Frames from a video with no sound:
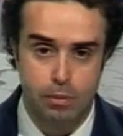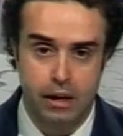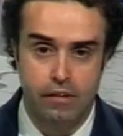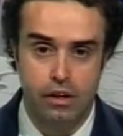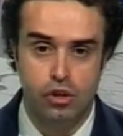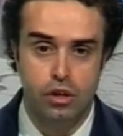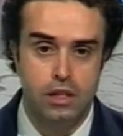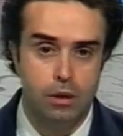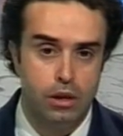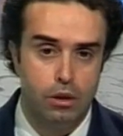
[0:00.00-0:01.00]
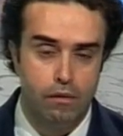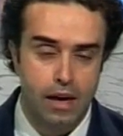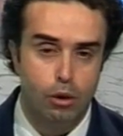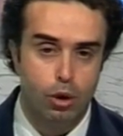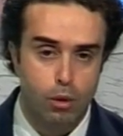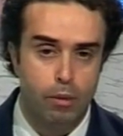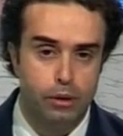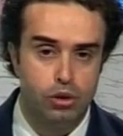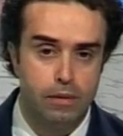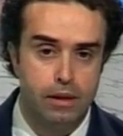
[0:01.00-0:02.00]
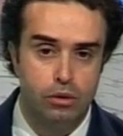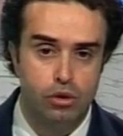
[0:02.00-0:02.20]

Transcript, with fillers: per averci seguito e vi auguro buon proseguimento di